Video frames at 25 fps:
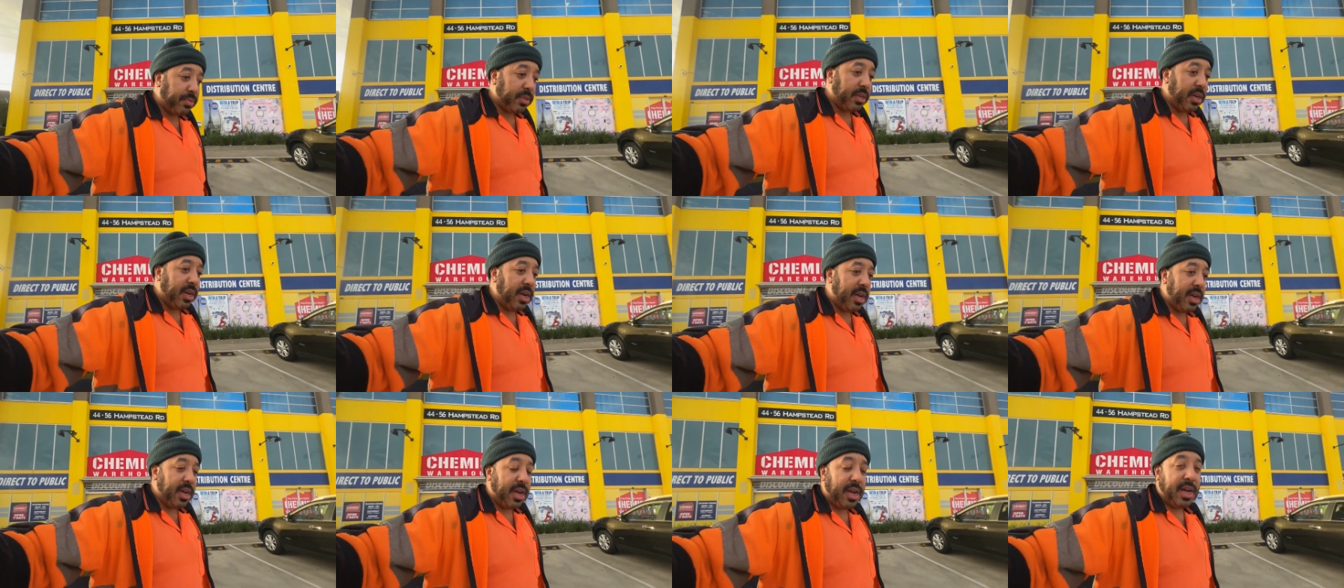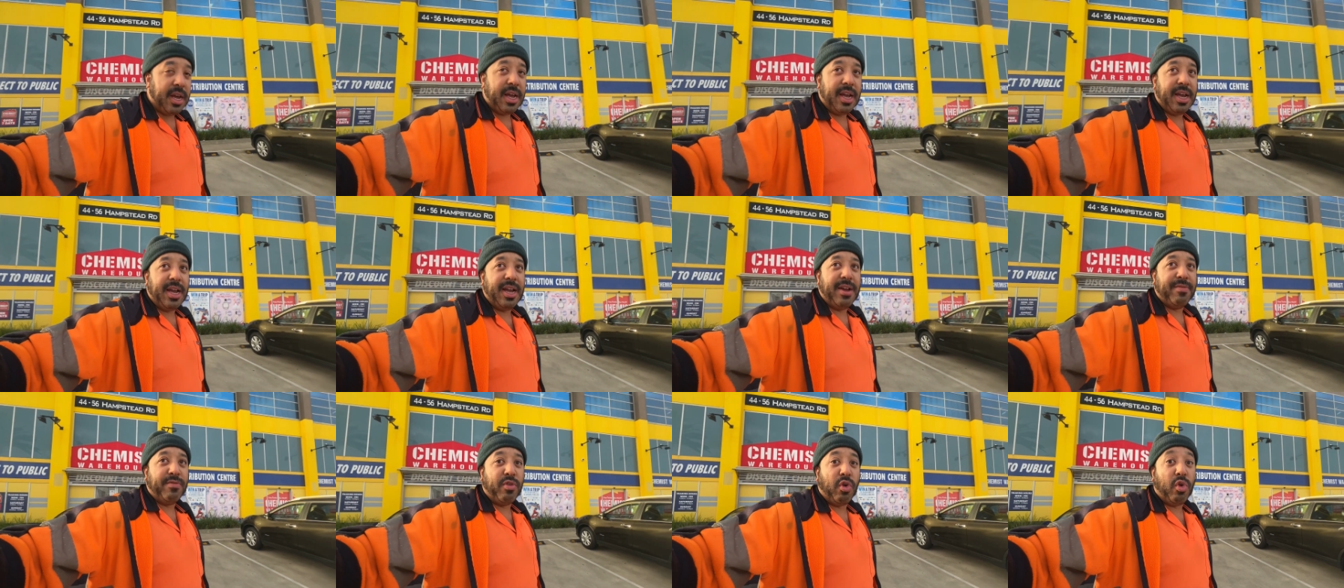
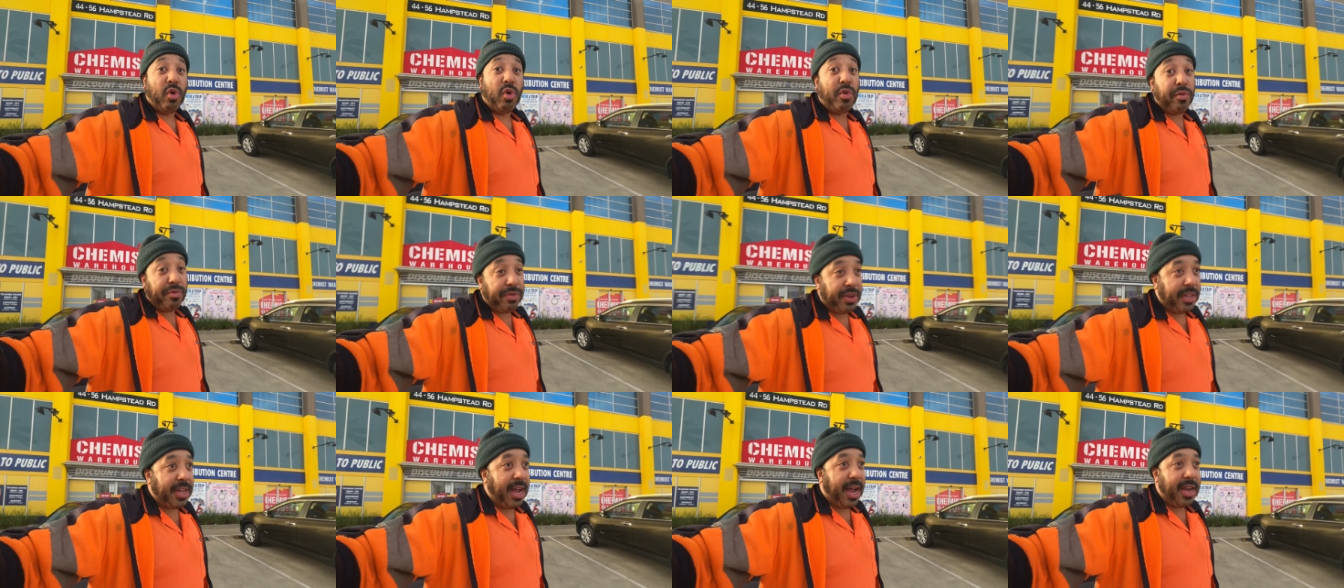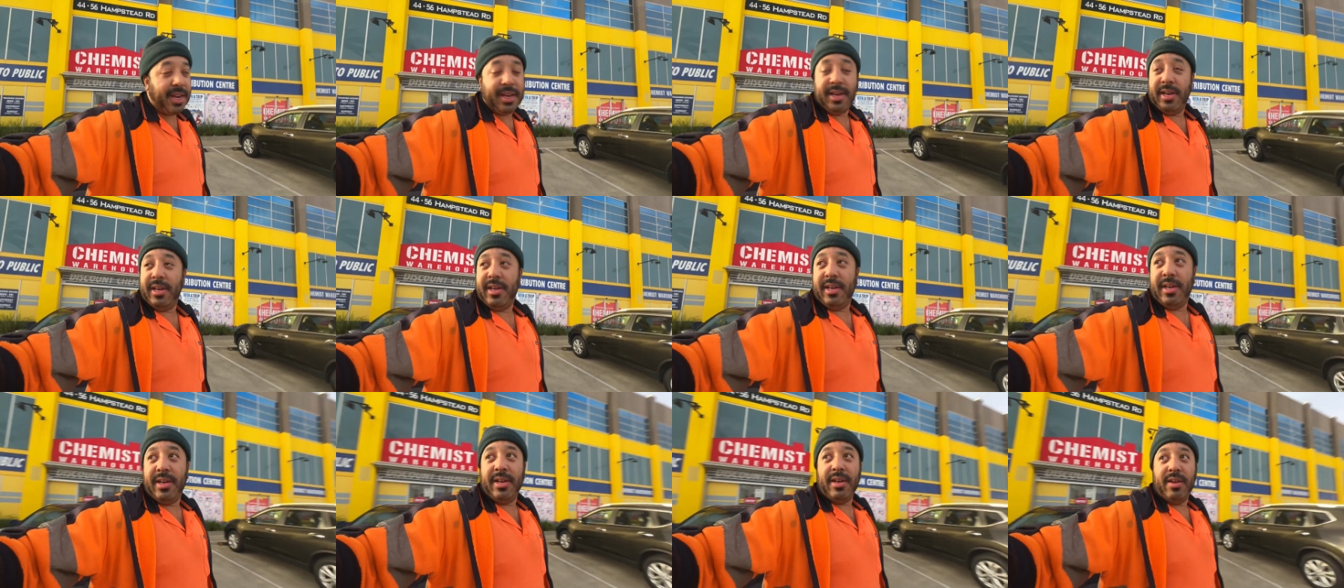É, vou convidar aí
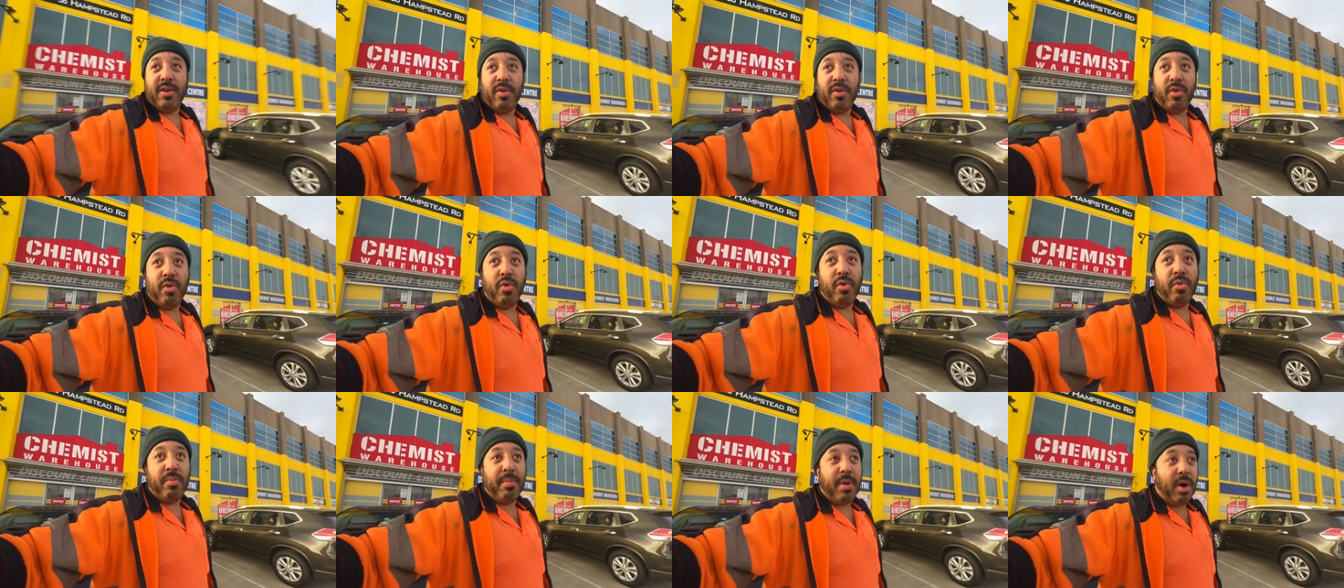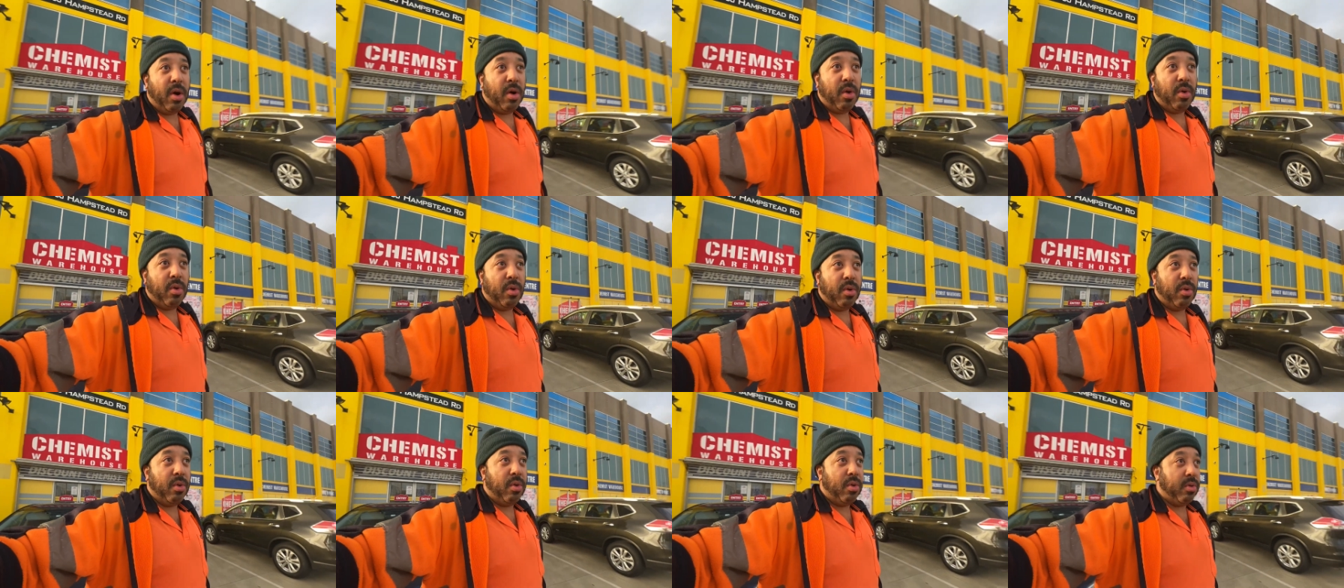uma
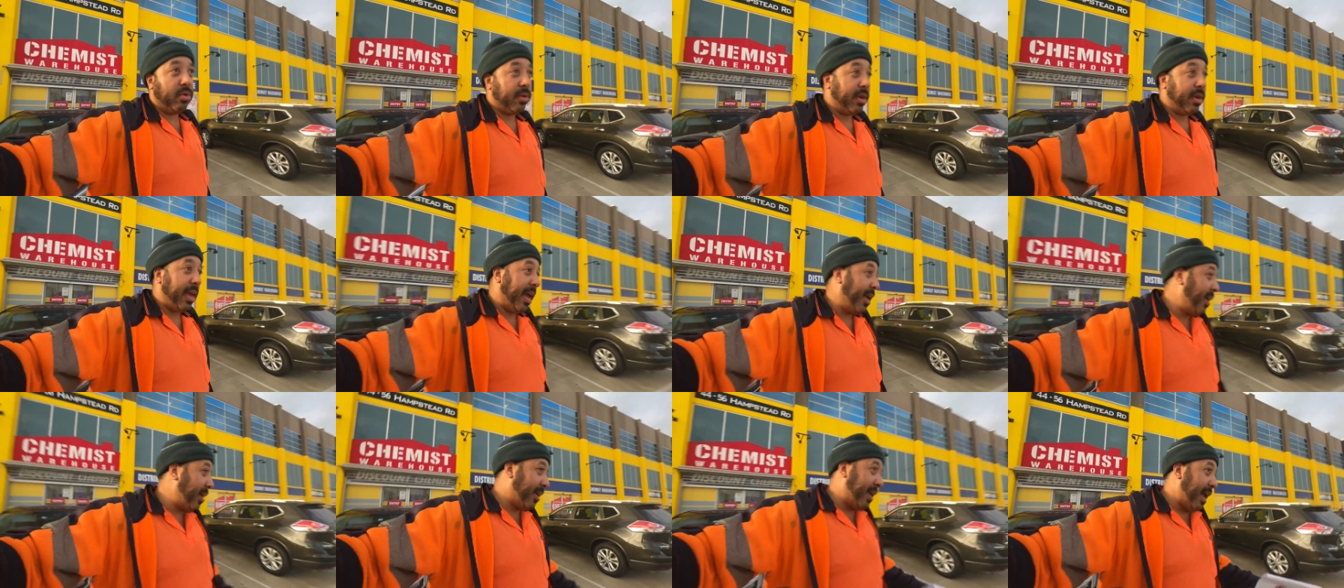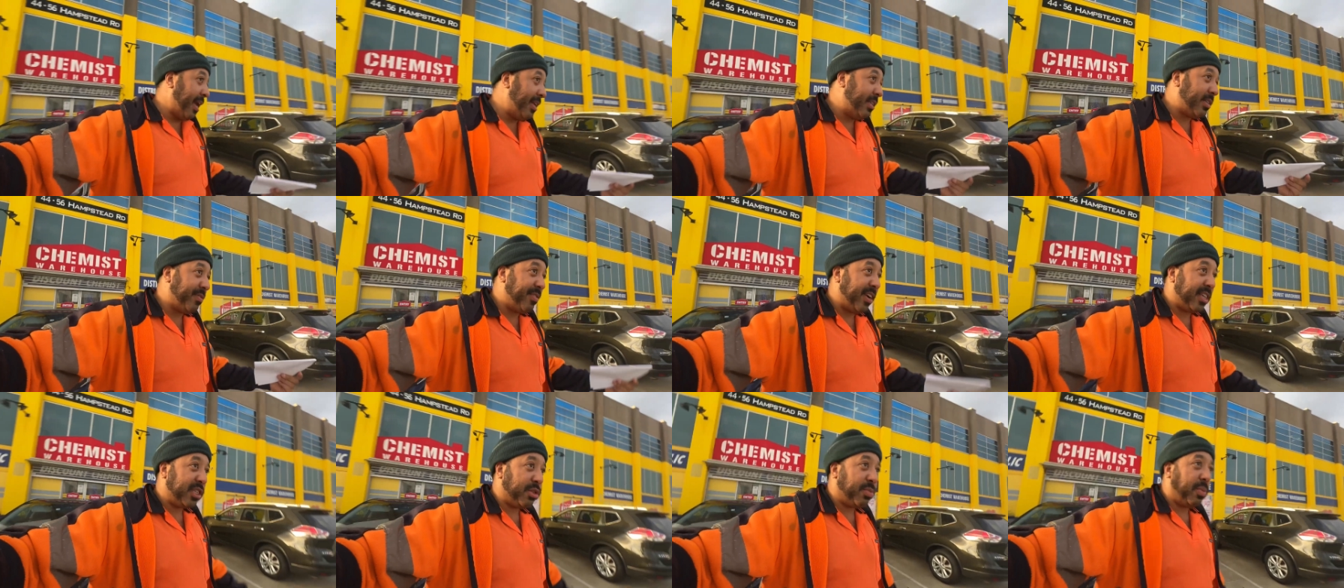ou quem, quem
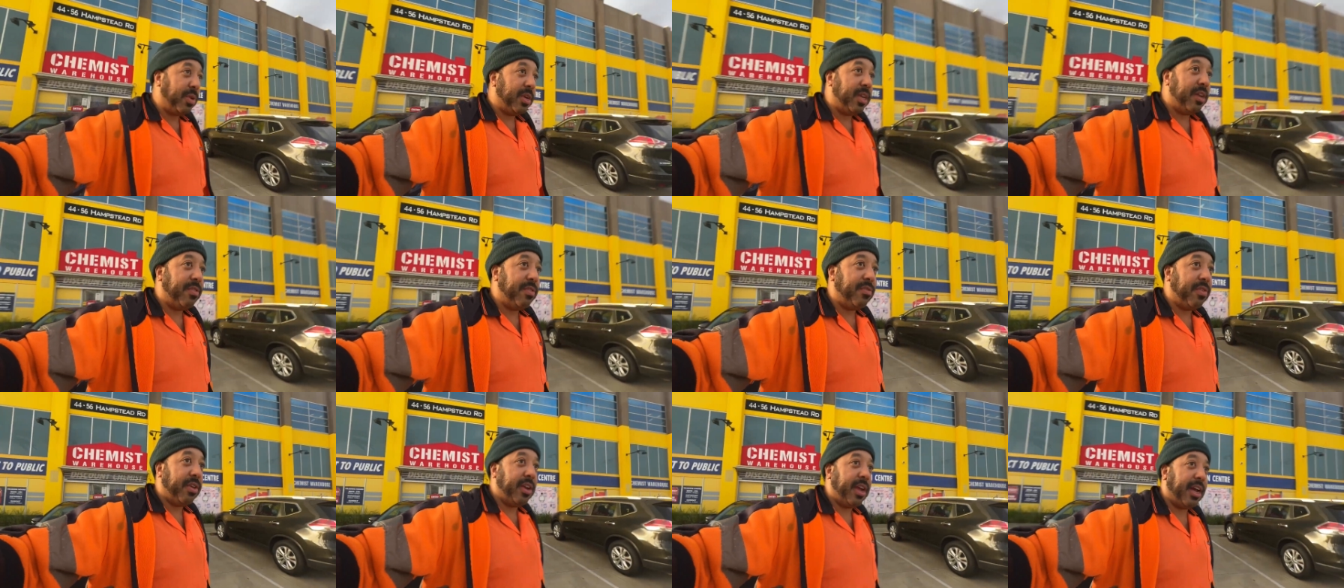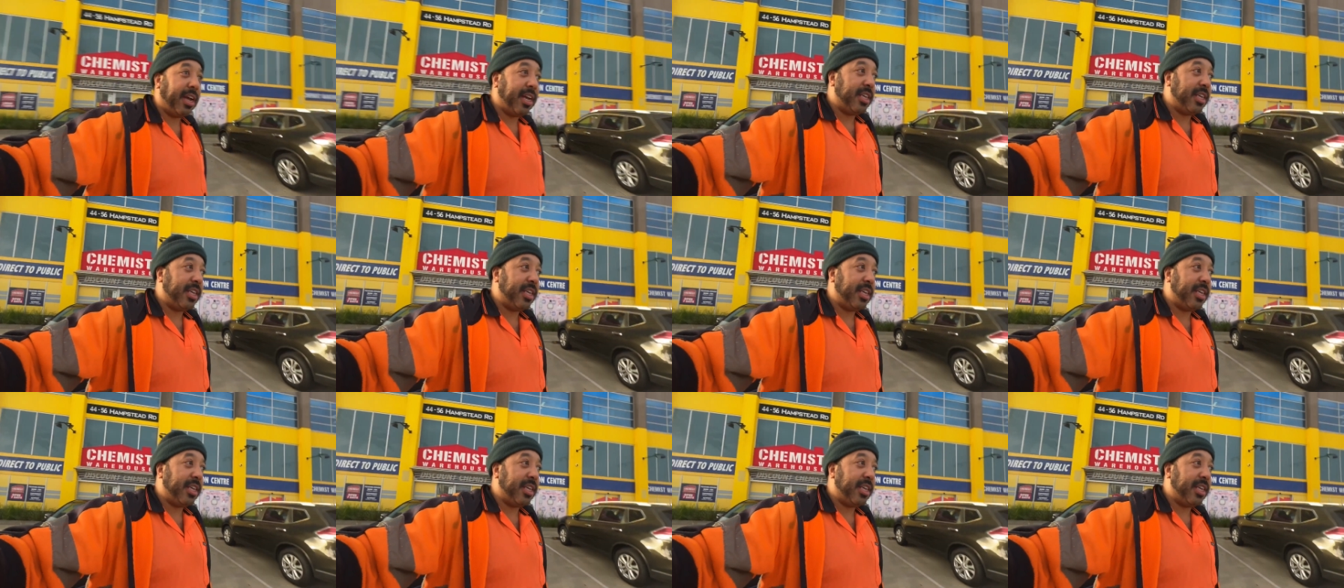tiver disponível, né?